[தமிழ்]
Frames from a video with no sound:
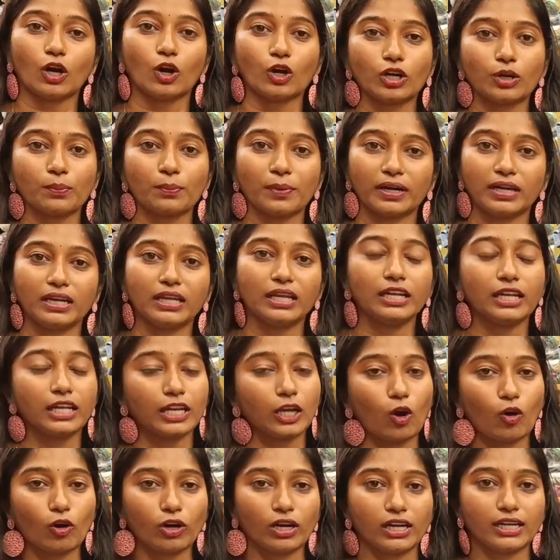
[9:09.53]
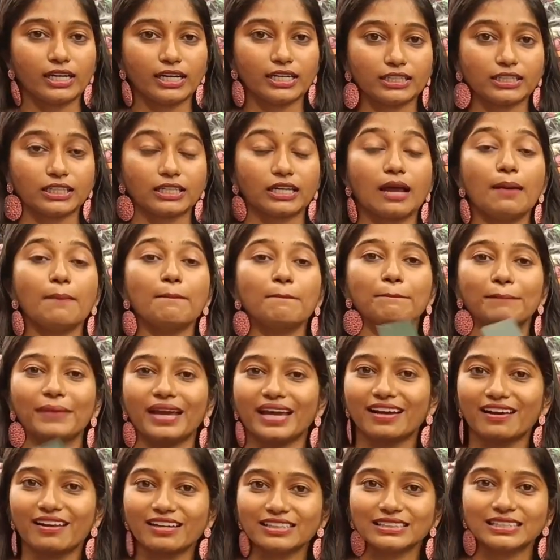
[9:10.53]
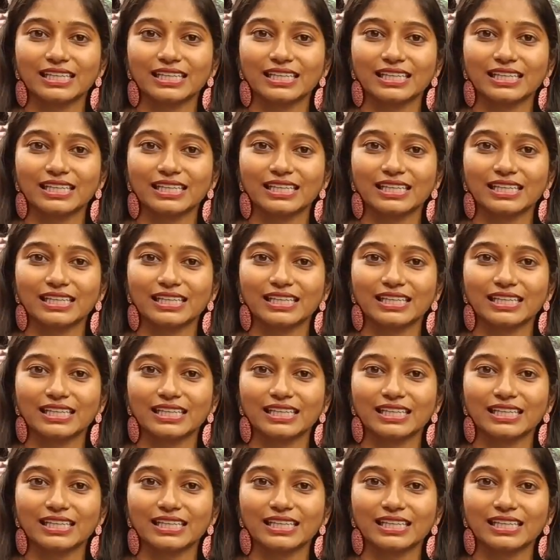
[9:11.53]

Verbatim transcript: ஆர்டர் பண்ணி நீங்கள் ஆன்லைனில் எடுத்துக்கலாம் மெகா